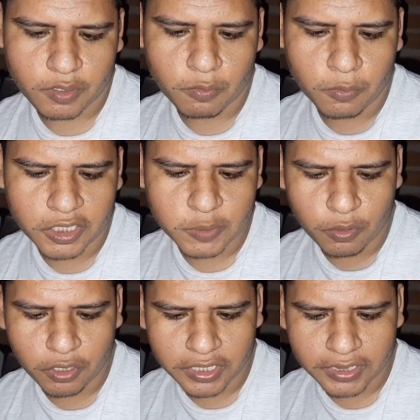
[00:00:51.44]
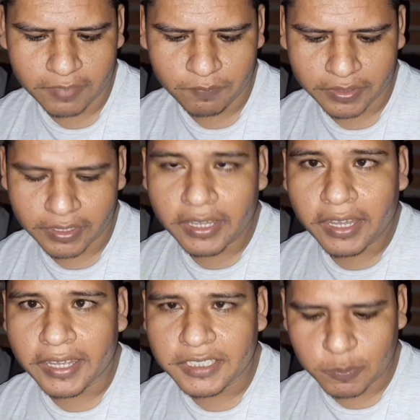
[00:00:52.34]
una esponjita,
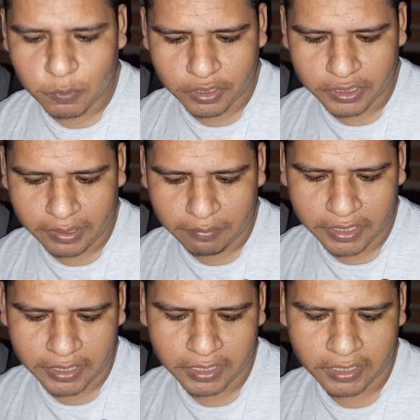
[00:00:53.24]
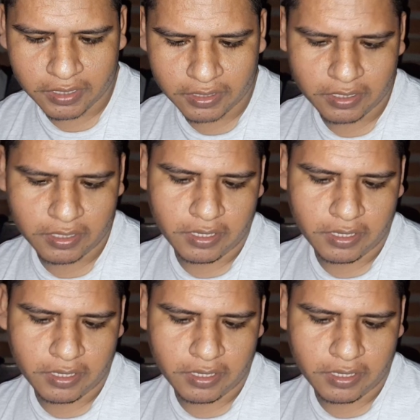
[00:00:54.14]
que esa esponjita viene